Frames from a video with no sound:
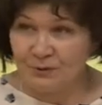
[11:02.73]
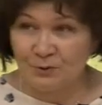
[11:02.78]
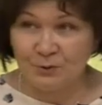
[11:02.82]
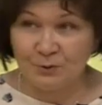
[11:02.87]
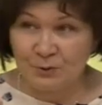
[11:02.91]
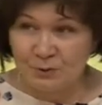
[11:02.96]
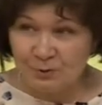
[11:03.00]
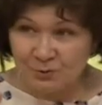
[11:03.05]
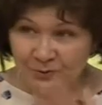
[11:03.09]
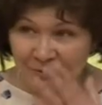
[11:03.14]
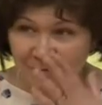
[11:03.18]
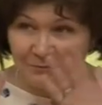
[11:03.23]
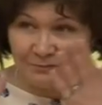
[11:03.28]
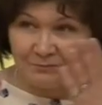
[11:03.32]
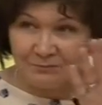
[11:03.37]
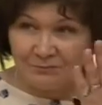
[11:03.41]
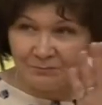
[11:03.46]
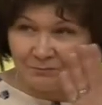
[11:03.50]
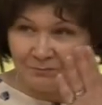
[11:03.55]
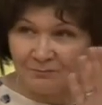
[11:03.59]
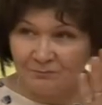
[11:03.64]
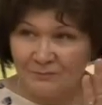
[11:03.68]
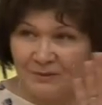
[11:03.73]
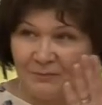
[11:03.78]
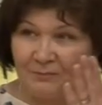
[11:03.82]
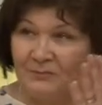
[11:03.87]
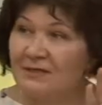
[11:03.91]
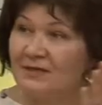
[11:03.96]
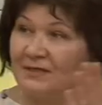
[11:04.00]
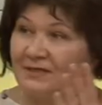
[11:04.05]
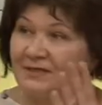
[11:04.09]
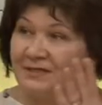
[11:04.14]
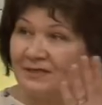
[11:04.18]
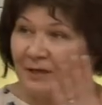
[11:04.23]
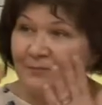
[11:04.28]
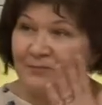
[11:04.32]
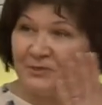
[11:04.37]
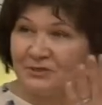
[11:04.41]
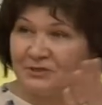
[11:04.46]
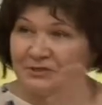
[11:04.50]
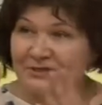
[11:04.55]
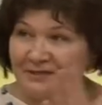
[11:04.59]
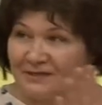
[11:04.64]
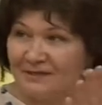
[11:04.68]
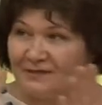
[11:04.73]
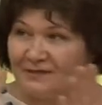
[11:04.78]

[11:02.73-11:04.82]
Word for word: 300 микроскопических